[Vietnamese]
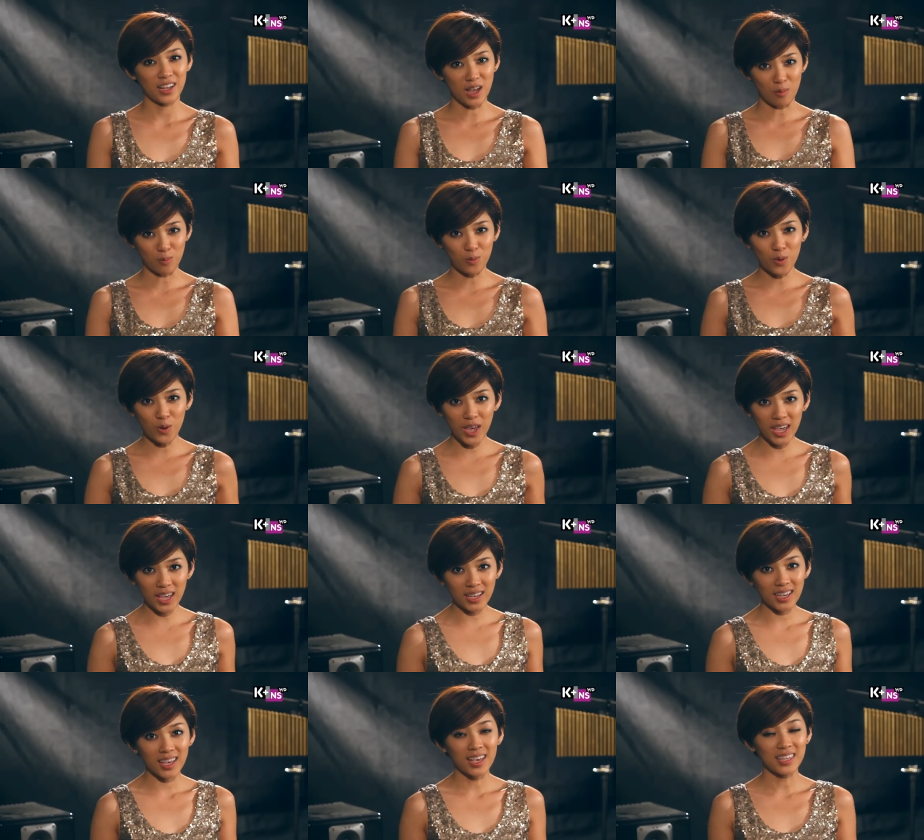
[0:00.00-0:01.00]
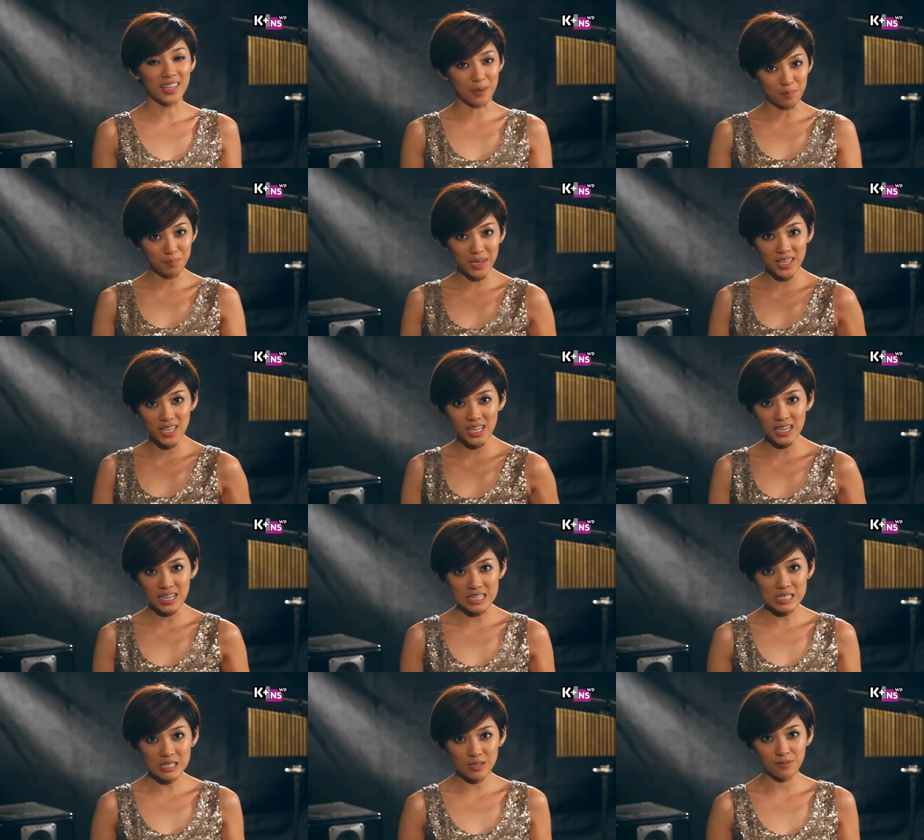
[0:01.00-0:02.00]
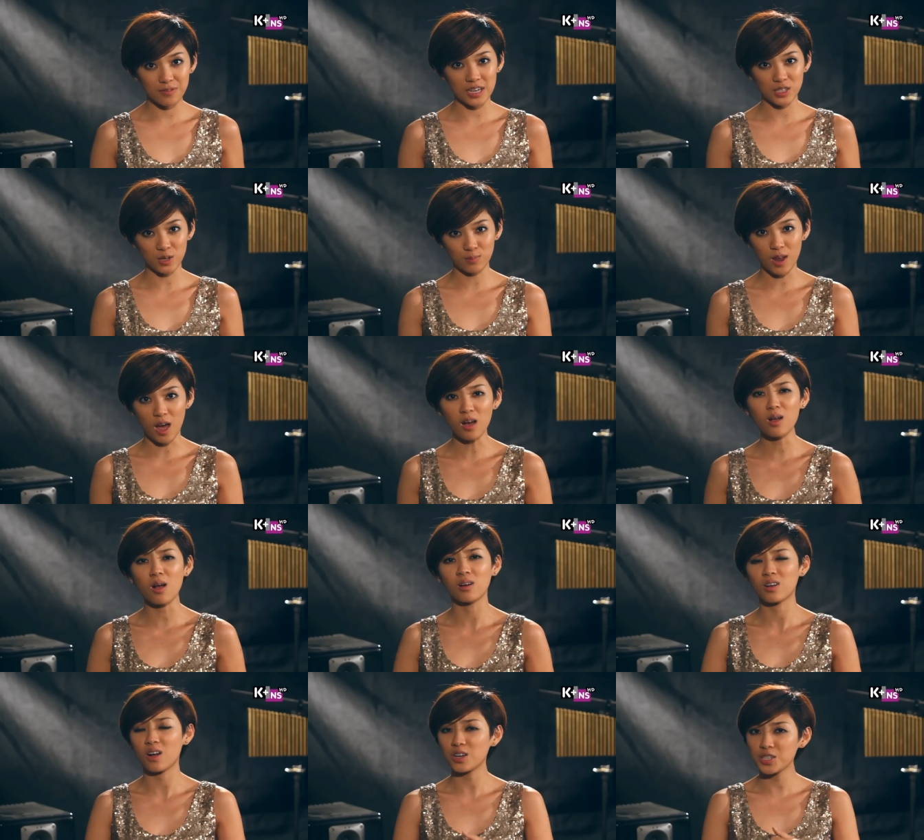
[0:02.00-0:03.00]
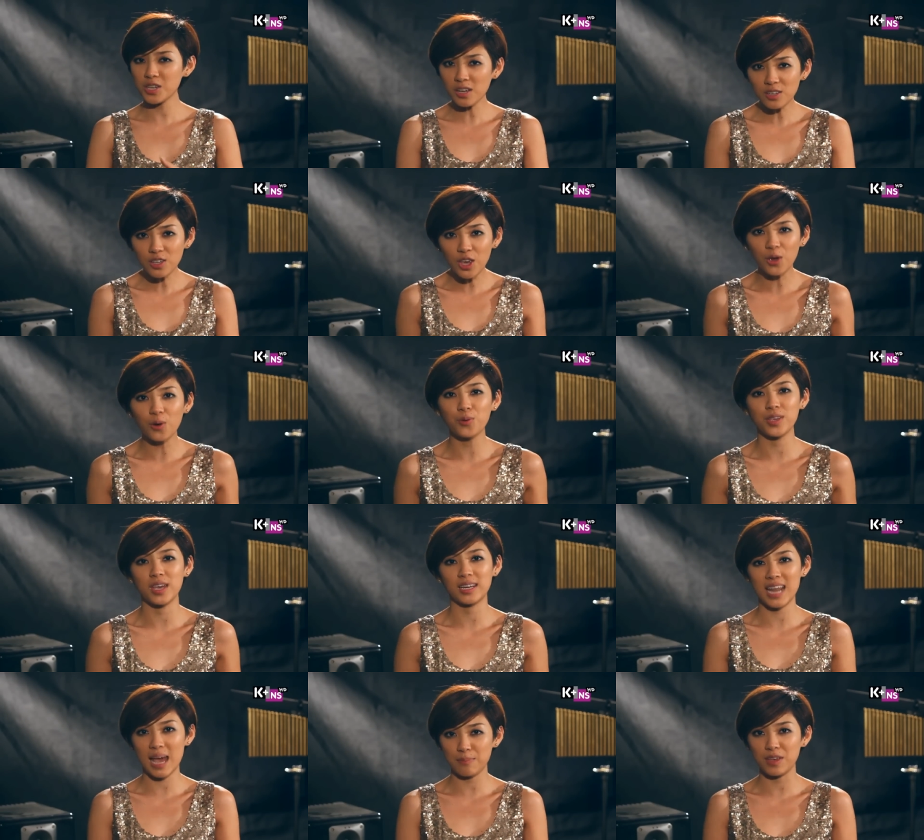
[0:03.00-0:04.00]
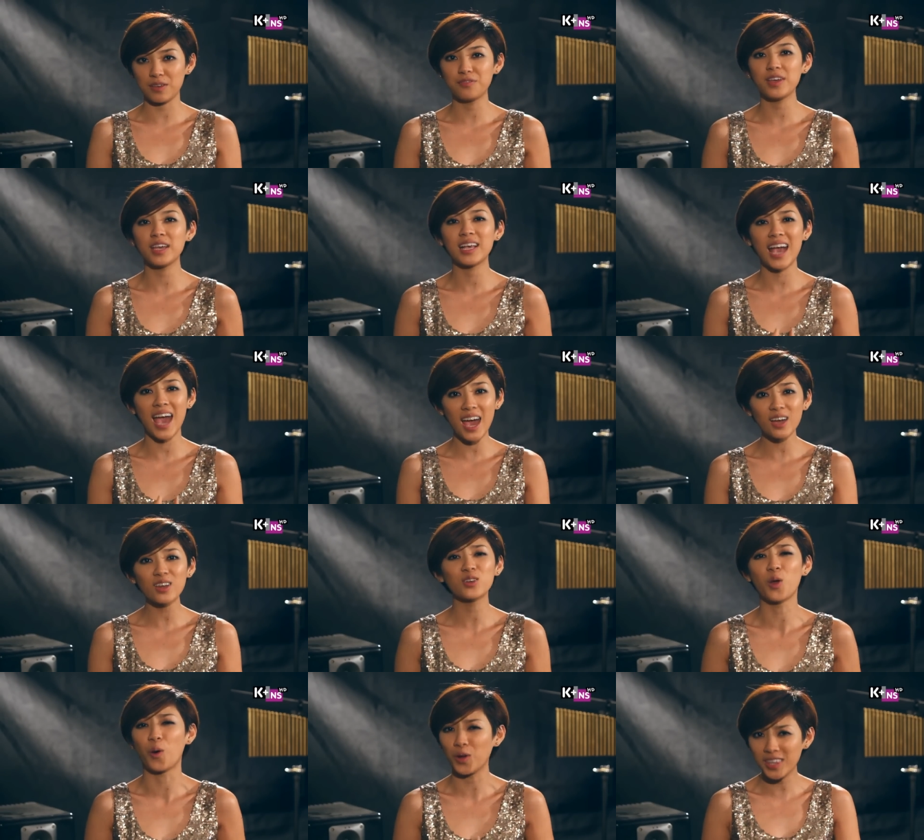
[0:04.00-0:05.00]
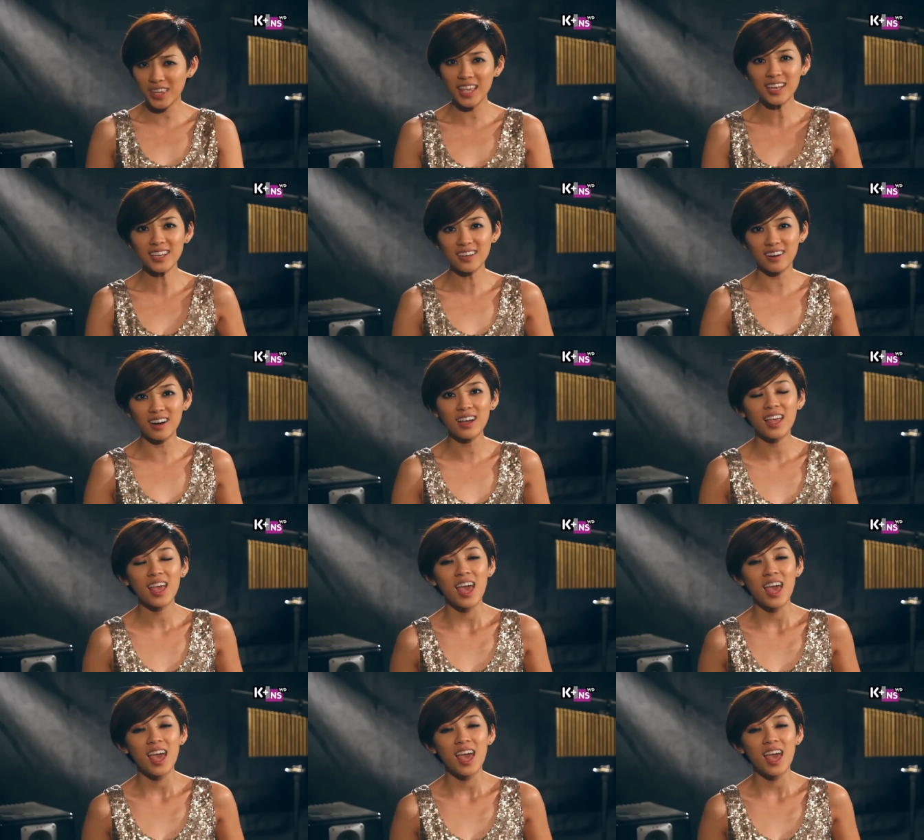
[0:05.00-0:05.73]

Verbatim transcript: Ngọc Quyên, Diễm My 9X và trong đó còn có rất nhiều những nam diễn viên khác nổi tiếng nữa.